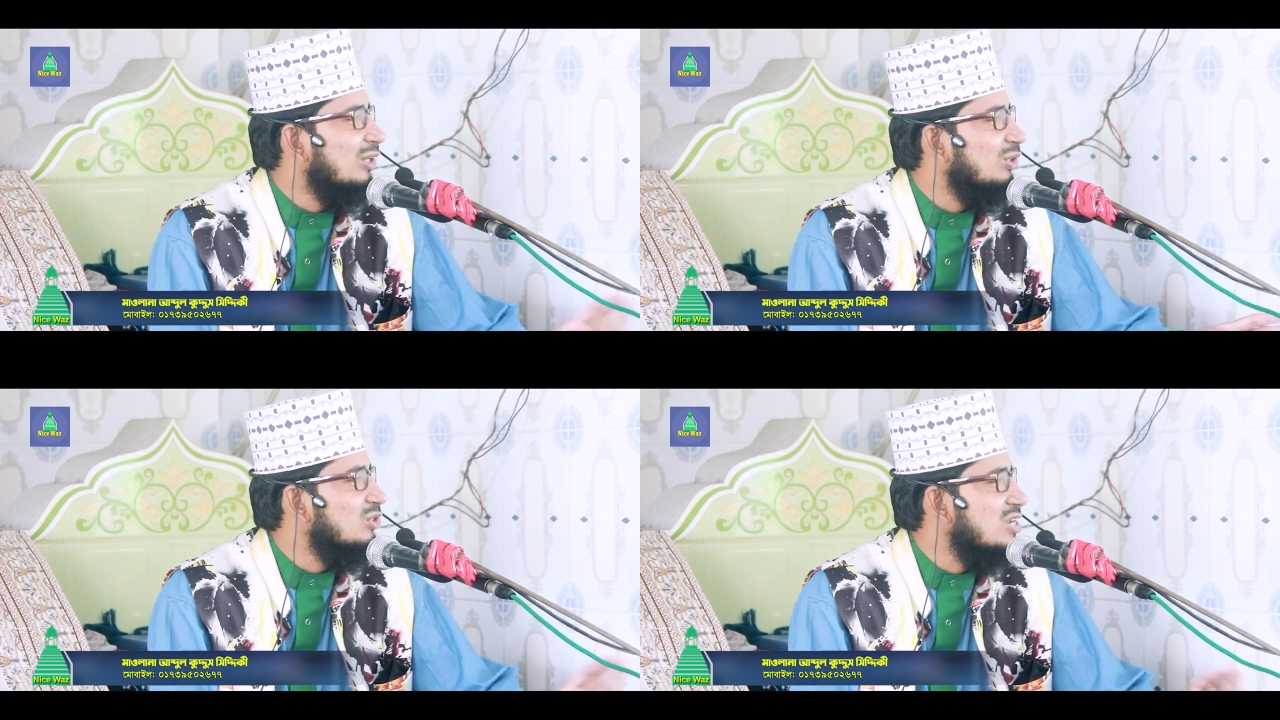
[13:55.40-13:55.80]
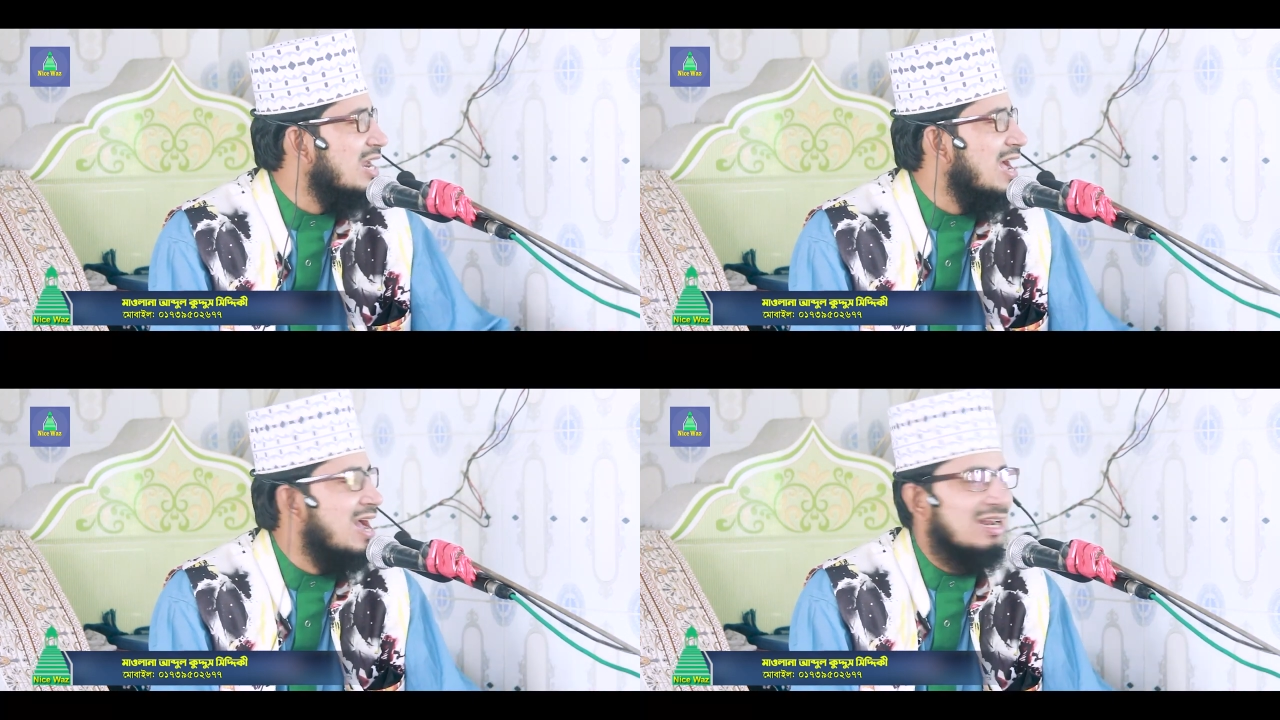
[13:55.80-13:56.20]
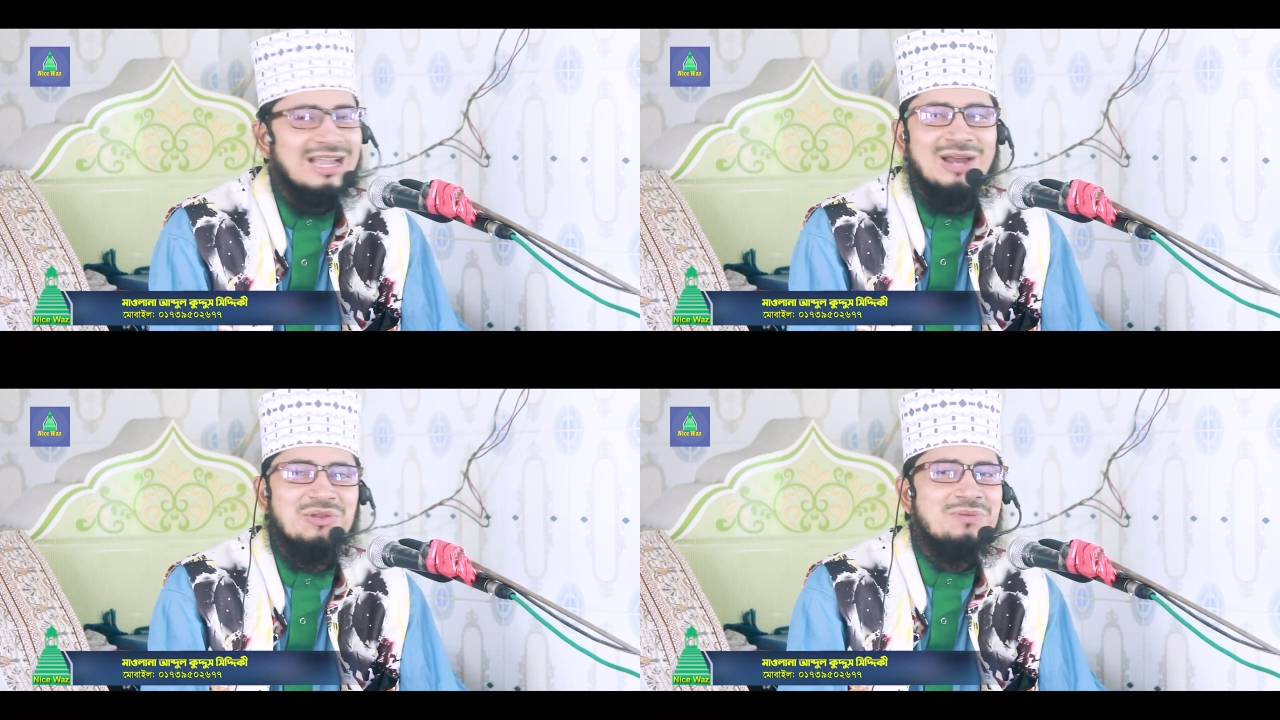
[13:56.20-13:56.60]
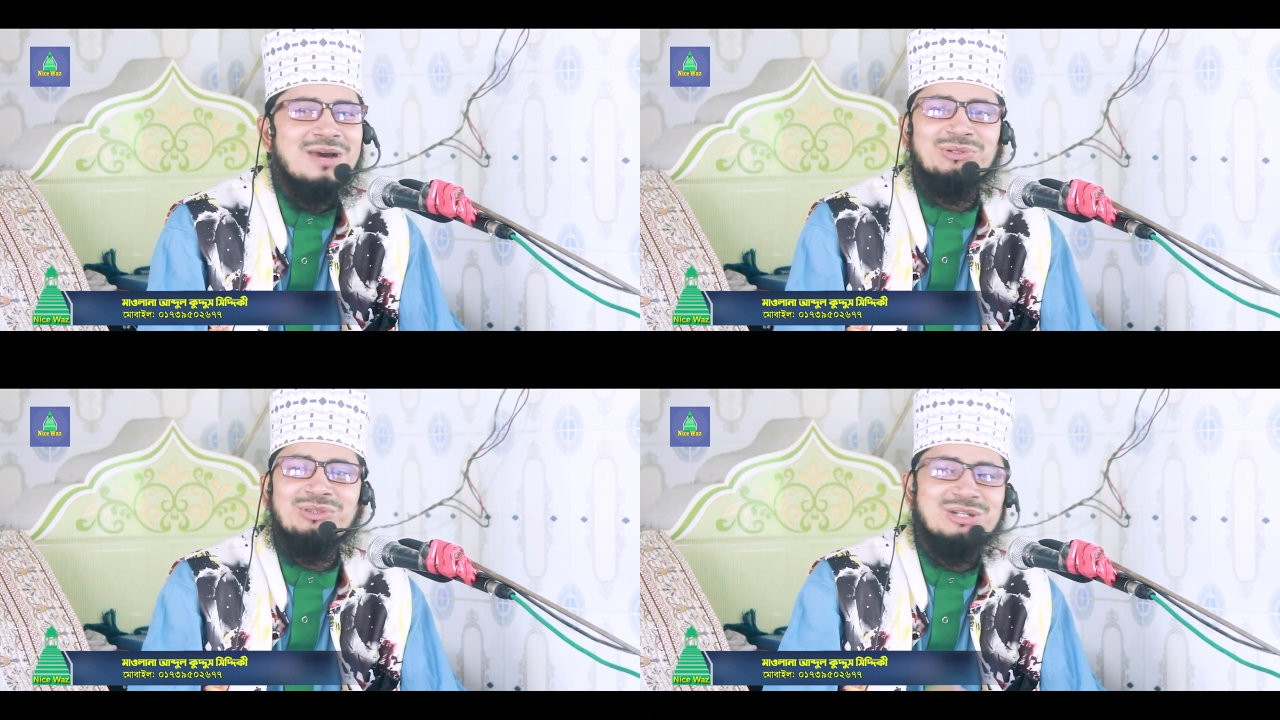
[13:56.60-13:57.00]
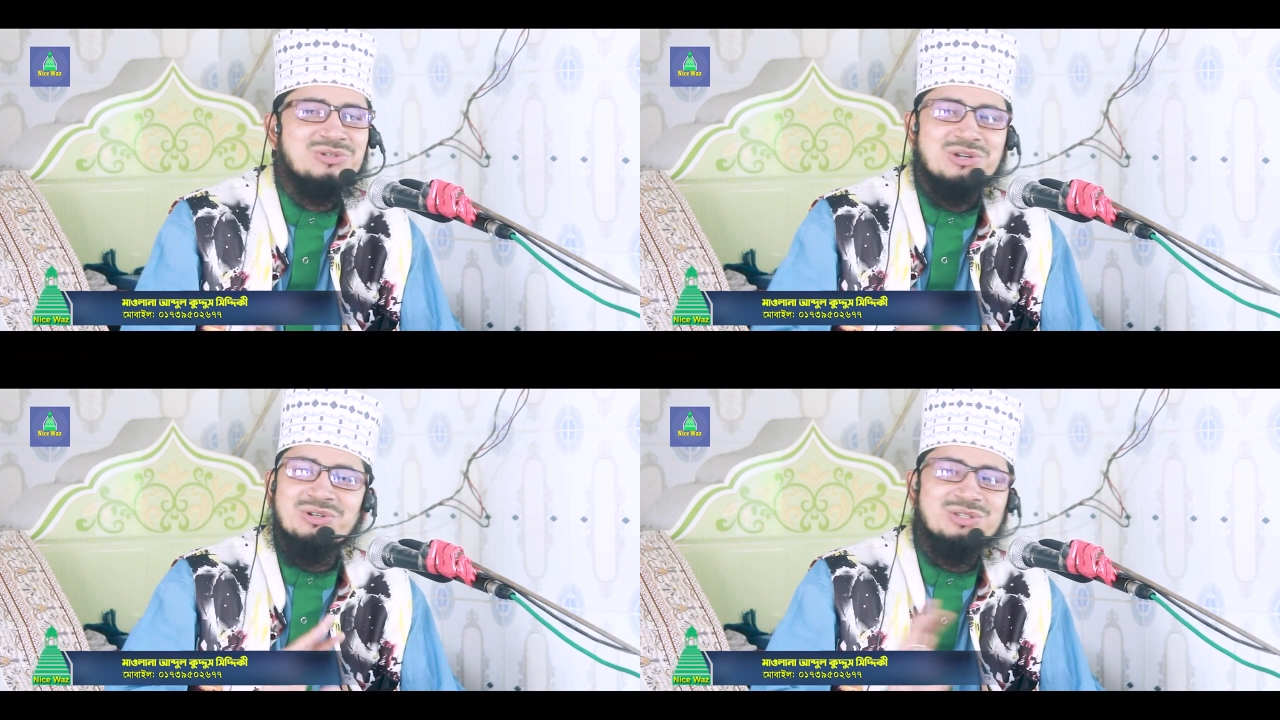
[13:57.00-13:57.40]
ইবাদত ছাড়া আর কারো ইবাদতের
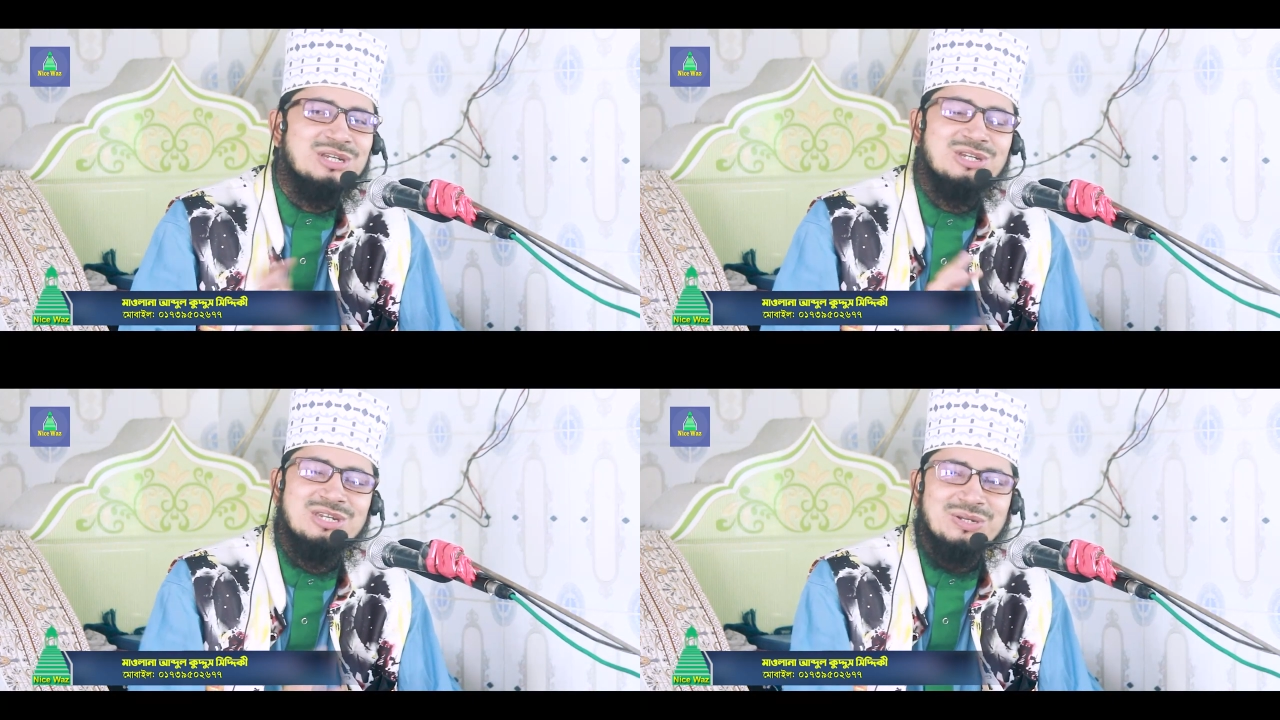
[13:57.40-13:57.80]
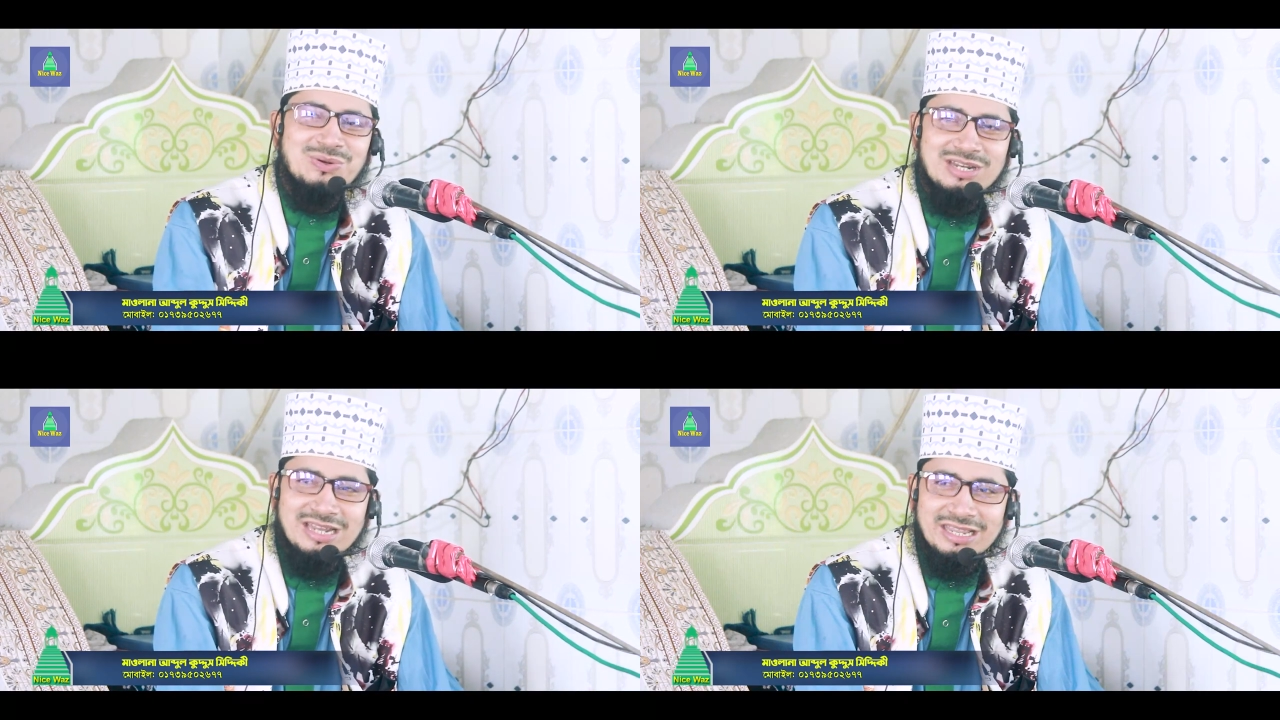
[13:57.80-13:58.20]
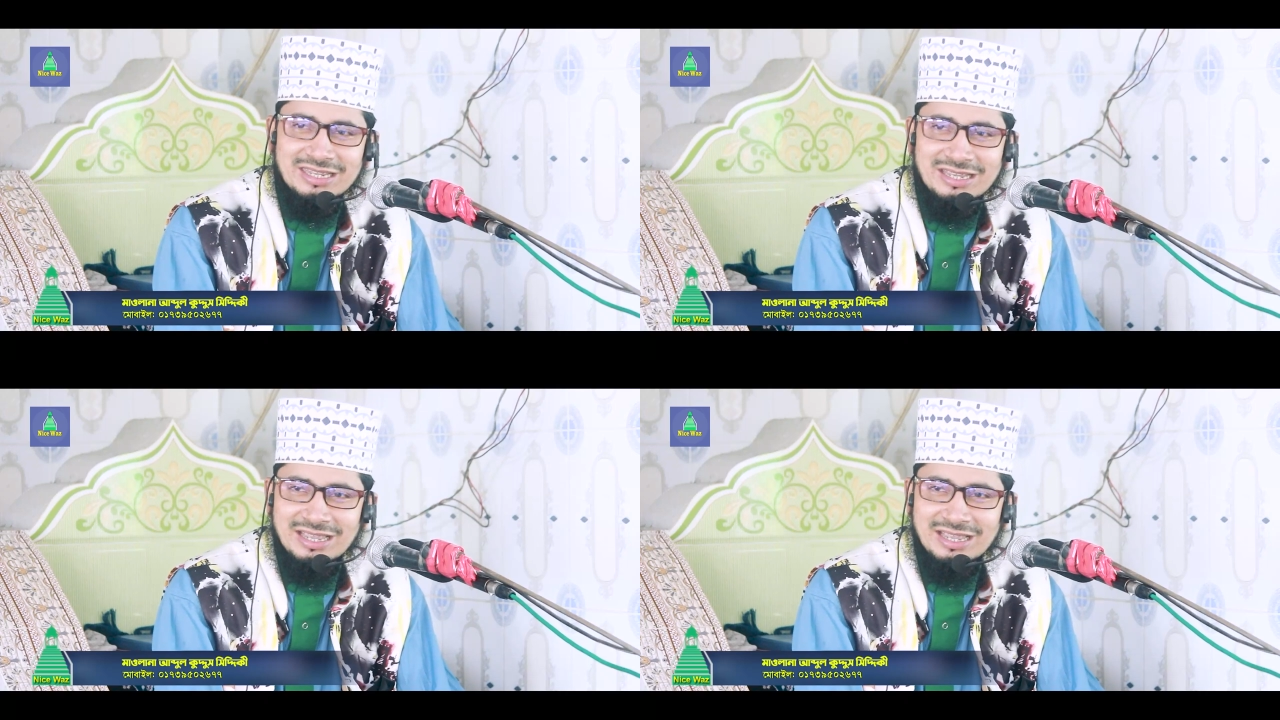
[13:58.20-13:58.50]
জন্য সৃষ্টি করি নাই